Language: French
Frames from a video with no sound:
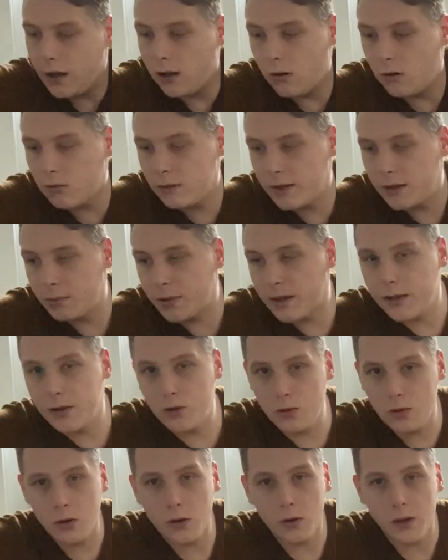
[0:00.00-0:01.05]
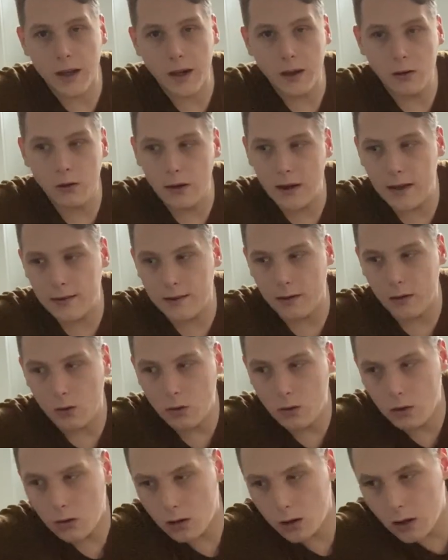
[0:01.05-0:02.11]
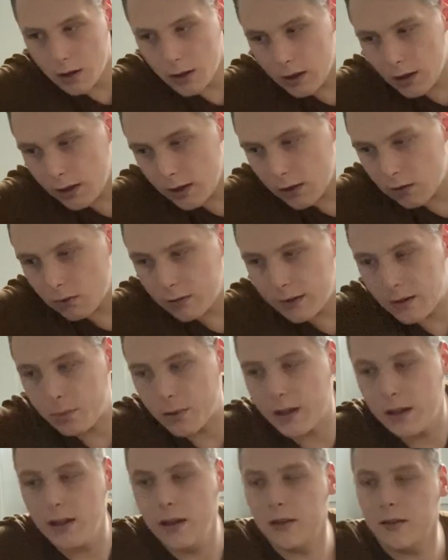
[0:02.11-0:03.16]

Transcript: On a pris du Coca-Cola zéro et on a pris